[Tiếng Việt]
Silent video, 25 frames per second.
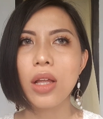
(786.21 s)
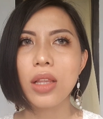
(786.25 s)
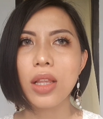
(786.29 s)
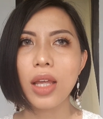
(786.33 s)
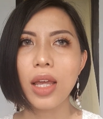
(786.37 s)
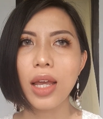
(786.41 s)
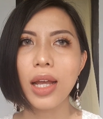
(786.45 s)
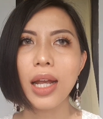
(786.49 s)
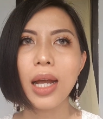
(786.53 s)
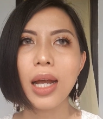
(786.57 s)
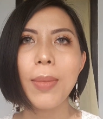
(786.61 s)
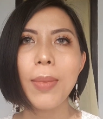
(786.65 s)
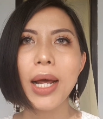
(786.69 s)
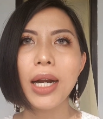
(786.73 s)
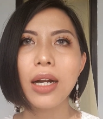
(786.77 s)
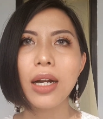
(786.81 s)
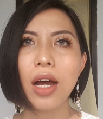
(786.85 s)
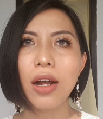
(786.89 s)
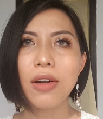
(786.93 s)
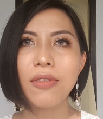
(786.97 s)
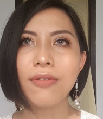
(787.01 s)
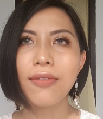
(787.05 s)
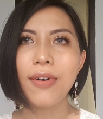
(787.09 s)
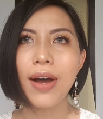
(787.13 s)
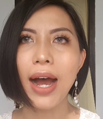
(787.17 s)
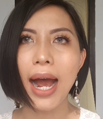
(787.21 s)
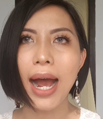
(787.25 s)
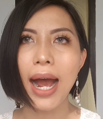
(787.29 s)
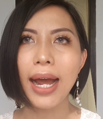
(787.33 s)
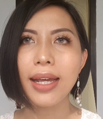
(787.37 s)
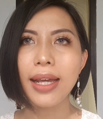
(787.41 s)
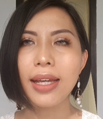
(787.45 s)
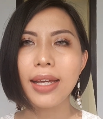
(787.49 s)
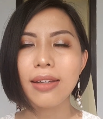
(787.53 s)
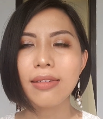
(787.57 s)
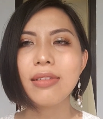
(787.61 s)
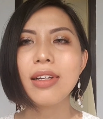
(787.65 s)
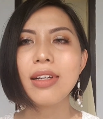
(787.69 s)
thì các bạn cần
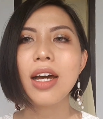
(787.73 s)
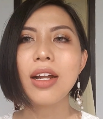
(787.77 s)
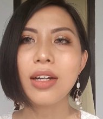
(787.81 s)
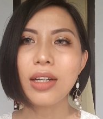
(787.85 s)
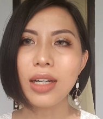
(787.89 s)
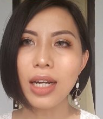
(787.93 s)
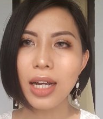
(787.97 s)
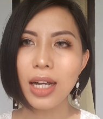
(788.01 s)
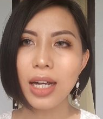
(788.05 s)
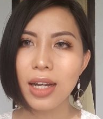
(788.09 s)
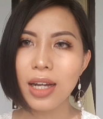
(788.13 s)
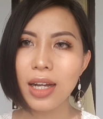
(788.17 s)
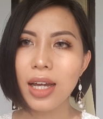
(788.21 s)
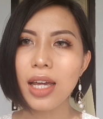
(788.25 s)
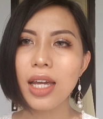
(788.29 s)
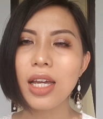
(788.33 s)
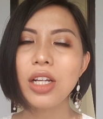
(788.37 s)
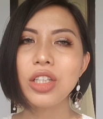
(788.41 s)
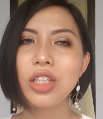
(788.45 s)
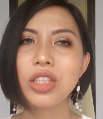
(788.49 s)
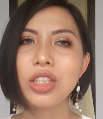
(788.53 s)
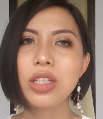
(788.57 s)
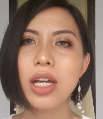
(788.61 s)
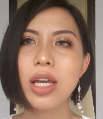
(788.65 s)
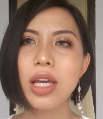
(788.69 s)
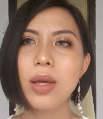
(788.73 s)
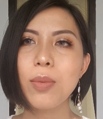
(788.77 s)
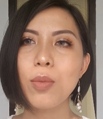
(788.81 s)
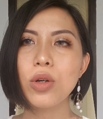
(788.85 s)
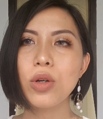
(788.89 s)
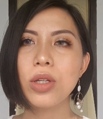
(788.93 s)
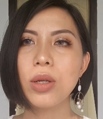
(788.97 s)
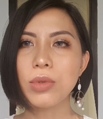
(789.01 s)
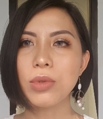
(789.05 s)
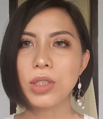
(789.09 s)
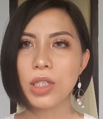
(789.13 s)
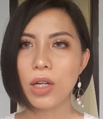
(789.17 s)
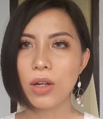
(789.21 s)
phải cân nhắc kỹ trước khi mua
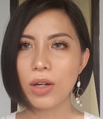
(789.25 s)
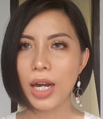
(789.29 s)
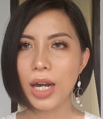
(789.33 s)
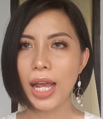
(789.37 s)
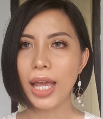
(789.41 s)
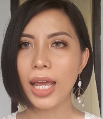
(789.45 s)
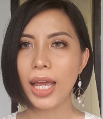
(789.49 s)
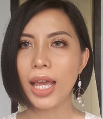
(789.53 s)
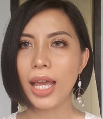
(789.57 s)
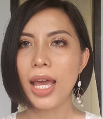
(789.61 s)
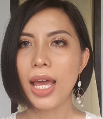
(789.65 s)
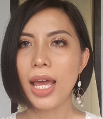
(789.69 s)
dòng son này